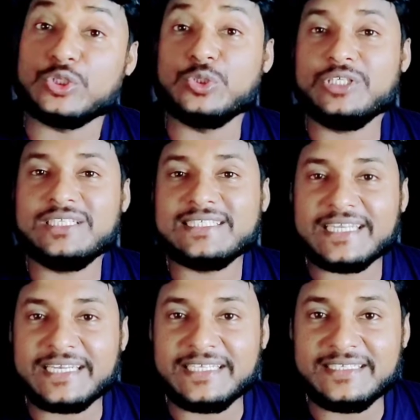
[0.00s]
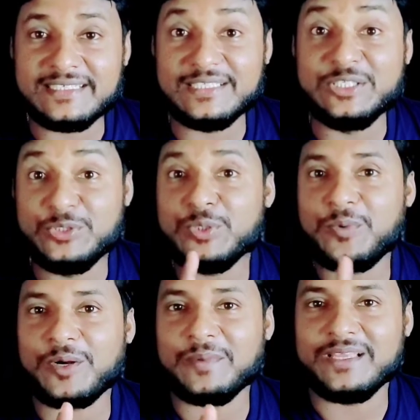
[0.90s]
ছন্দরীতি জেনে নি
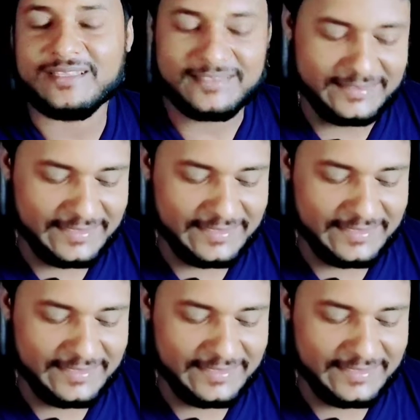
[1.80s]
দ্বিতীয় পর্বে